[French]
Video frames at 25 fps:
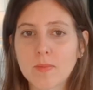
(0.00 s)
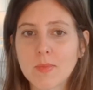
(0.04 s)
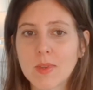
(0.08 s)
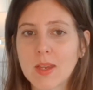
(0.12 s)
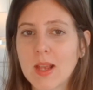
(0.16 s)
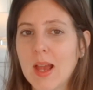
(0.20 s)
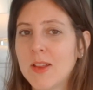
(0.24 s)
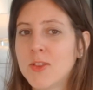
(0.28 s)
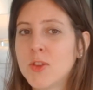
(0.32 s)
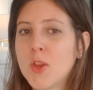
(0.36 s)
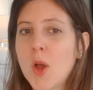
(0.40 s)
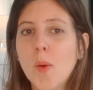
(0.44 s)

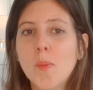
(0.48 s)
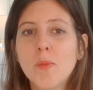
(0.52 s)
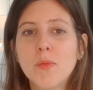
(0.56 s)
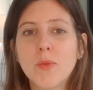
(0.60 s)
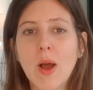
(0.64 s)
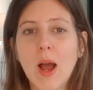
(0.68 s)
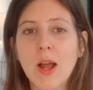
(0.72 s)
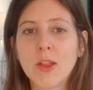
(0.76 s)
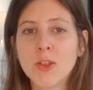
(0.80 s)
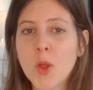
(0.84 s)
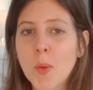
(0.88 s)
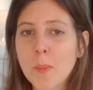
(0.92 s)
Un homme,
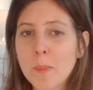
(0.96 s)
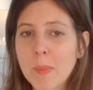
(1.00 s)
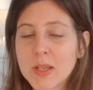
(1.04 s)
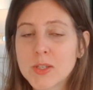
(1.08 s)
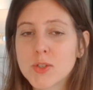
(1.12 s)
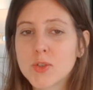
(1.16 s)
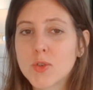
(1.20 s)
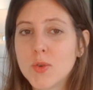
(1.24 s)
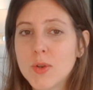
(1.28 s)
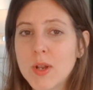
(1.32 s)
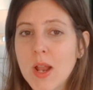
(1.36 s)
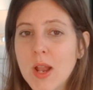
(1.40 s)
un homme
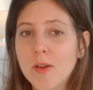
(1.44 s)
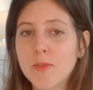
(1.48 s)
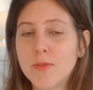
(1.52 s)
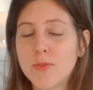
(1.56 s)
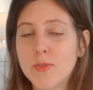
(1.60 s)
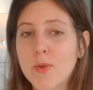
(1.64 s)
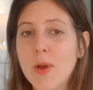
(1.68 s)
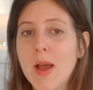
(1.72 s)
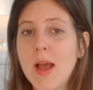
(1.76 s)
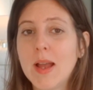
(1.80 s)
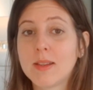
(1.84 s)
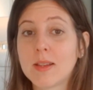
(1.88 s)
masculin
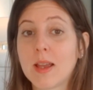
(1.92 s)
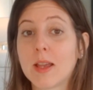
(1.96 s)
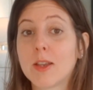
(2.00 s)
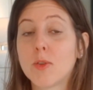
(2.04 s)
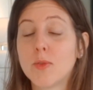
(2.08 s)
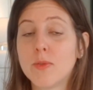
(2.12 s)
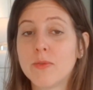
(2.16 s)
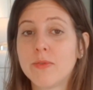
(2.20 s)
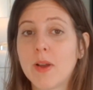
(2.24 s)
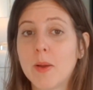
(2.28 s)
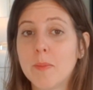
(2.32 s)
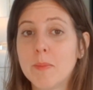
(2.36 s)
veut être avec
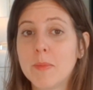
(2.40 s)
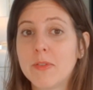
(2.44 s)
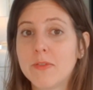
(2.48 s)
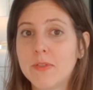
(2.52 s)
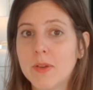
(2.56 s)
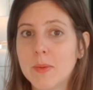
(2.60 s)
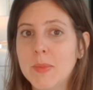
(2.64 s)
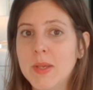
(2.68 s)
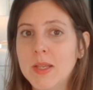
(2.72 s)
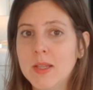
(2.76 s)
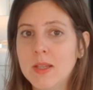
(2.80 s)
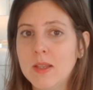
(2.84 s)
une femme
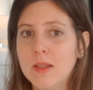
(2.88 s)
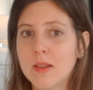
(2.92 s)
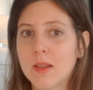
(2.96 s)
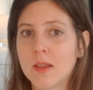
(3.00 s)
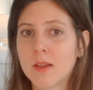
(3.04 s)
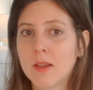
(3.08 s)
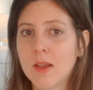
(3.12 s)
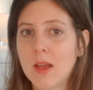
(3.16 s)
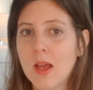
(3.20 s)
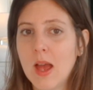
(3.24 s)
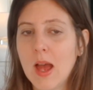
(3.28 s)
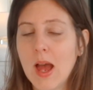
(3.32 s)
féminine.
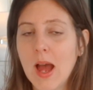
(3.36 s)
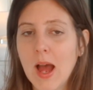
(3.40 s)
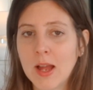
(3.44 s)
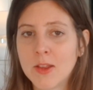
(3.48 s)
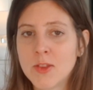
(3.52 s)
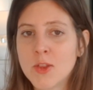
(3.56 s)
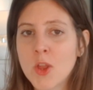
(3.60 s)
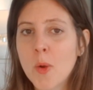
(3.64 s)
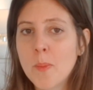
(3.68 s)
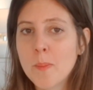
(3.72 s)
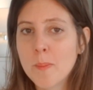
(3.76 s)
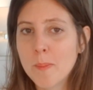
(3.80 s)

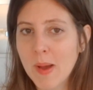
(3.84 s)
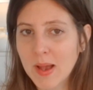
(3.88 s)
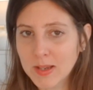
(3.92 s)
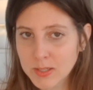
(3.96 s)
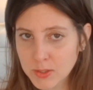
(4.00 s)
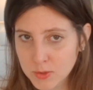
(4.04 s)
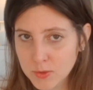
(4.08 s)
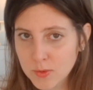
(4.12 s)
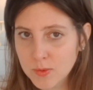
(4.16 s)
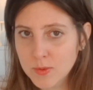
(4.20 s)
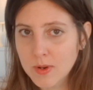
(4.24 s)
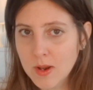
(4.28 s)
Un homme
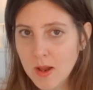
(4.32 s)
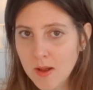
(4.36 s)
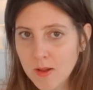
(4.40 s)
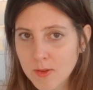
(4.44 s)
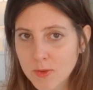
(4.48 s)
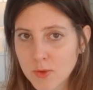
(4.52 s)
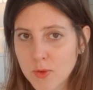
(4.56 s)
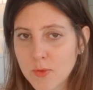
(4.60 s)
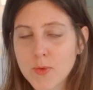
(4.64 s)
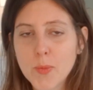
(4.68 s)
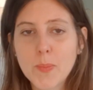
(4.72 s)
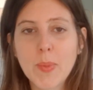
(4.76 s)
masculin
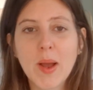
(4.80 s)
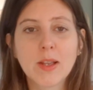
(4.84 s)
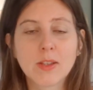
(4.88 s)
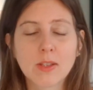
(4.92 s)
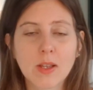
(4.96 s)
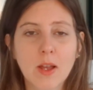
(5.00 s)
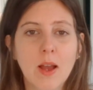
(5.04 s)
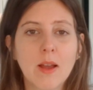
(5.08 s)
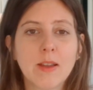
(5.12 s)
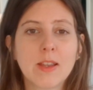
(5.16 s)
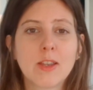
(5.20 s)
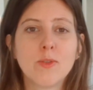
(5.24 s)
ne veut pas
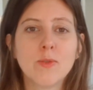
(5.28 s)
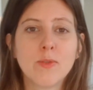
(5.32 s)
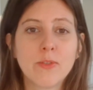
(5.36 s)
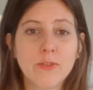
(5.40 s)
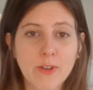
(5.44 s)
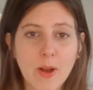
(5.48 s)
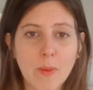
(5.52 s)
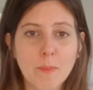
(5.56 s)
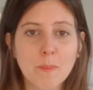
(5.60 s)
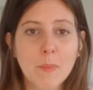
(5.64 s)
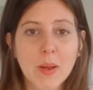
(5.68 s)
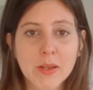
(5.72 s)
être avec une
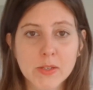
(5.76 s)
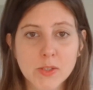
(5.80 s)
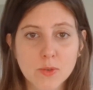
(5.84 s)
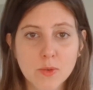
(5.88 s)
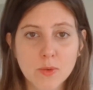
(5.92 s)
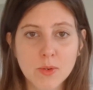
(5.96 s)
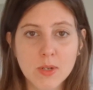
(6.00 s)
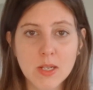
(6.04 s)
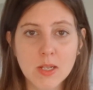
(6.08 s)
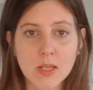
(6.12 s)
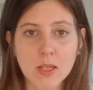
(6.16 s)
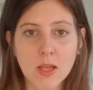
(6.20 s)
femme
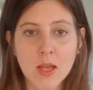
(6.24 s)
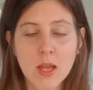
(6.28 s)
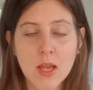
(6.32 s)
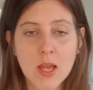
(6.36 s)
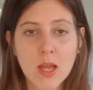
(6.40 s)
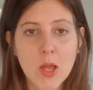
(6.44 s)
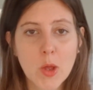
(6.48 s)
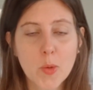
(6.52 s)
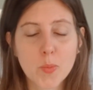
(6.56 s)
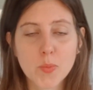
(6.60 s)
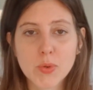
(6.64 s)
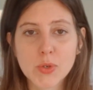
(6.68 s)
masculine,
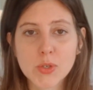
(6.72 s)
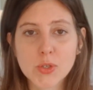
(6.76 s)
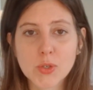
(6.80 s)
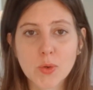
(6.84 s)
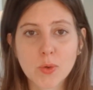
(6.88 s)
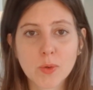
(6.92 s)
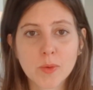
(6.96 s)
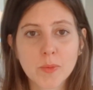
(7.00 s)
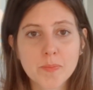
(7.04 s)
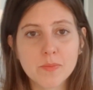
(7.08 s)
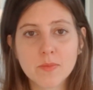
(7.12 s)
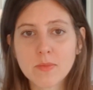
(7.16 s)

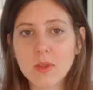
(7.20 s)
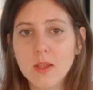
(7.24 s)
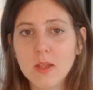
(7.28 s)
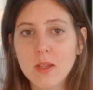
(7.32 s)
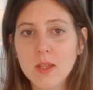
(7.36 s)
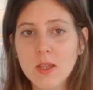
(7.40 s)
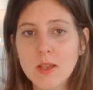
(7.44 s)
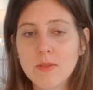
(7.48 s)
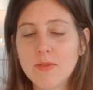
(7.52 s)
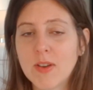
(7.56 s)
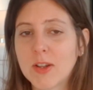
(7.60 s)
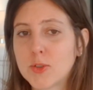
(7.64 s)
puisque
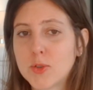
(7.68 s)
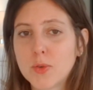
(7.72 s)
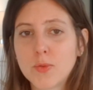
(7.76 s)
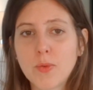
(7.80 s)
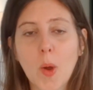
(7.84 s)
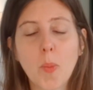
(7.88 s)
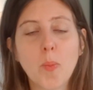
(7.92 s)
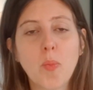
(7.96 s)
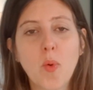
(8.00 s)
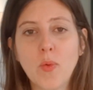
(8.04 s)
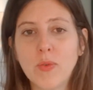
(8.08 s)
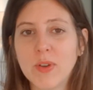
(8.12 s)
il va
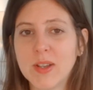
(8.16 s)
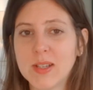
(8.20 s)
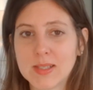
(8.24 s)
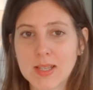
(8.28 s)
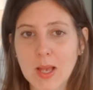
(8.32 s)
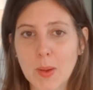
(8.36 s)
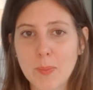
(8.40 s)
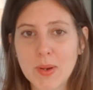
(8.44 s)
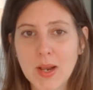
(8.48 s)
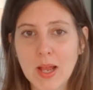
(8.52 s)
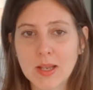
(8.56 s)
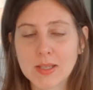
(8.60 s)
devoir prouver
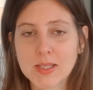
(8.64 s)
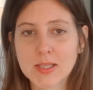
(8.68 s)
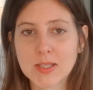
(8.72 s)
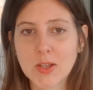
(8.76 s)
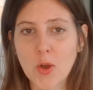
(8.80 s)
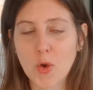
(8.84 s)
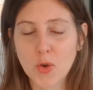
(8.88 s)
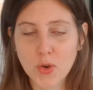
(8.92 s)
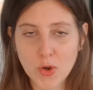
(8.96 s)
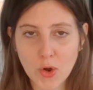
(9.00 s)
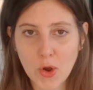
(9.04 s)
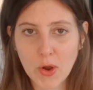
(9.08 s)
sa place
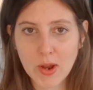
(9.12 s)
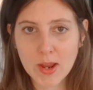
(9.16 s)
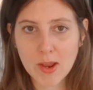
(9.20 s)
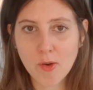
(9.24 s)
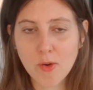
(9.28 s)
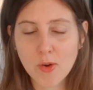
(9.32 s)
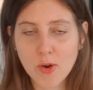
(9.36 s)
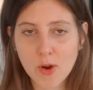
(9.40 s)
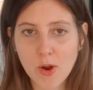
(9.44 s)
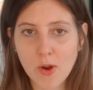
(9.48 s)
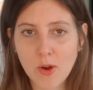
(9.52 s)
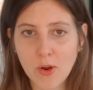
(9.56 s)
encore et
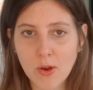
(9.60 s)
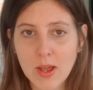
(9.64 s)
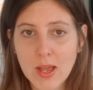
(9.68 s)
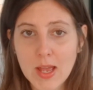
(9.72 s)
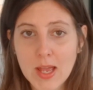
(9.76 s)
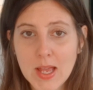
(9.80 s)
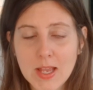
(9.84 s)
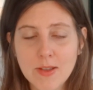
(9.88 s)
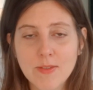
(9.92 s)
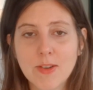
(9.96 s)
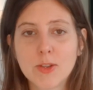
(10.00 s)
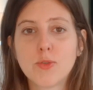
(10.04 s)
encore.
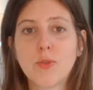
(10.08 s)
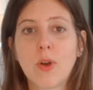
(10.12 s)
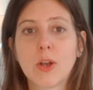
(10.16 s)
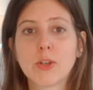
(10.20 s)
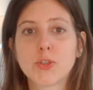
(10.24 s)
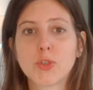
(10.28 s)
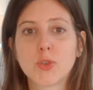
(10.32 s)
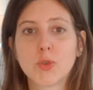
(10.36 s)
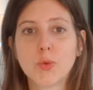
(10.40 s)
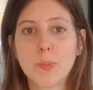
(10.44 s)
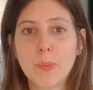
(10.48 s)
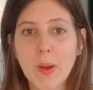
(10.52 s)
Il va devoir
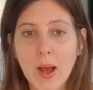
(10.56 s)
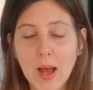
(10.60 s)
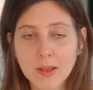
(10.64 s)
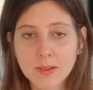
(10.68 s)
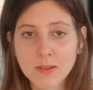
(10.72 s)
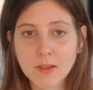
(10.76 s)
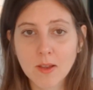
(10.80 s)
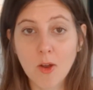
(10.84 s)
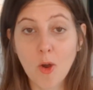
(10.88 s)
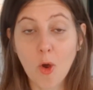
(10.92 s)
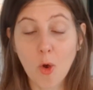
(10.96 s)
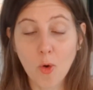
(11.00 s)
se
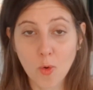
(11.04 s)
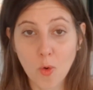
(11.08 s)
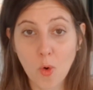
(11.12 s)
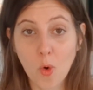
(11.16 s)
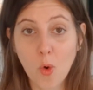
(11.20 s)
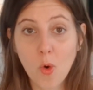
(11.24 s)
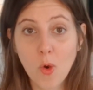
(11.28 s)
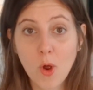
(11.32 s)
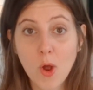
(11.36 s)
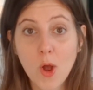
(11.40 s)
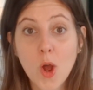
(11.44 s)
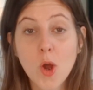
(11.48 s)
battre, en
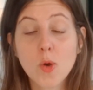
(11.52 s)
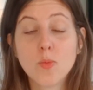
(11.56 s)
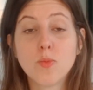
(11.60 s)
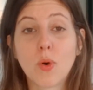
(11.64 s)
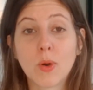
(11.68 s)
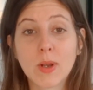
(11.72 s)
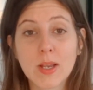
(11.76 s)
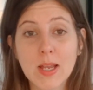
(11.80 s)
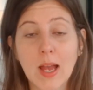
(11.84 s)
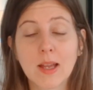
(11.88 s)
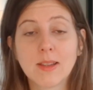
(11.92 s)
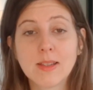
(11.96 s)
gros,
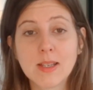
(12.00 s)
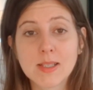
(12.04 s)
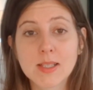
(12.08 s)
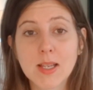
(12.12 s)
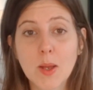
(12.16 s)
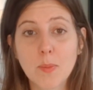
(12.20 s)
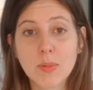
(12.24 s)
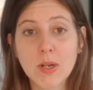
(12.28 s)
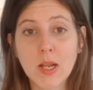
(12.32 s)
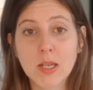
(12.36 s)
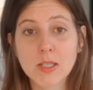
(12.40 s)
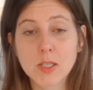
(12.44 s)
pour garder
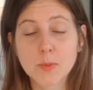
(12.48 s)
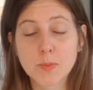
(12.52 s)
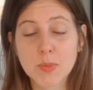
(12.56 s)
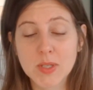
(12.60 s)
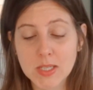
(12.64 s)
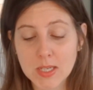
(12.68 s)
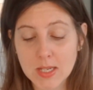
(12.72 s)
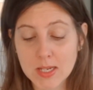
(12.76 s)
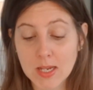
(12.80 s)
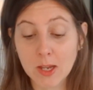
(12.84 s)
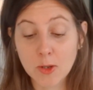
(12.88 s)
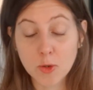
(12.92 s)
sa place,
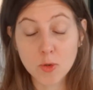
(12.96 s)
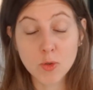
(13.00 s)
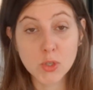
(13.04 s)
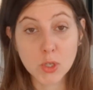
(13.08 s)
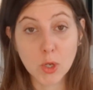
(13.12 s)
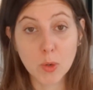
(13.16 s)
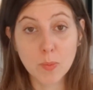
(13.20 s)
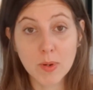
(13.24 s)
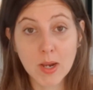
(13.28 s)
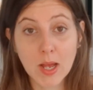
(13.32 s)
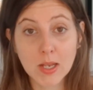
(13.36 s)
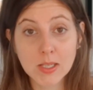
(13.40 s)
puisqu'il n'y a qu'une
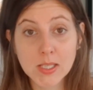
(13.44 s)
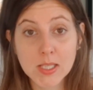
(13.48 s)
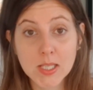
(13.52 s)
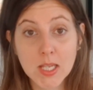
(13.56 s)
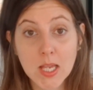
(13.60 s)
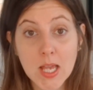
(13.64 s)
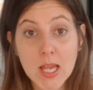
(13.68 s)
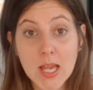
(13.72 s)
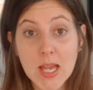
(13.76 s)
seule place.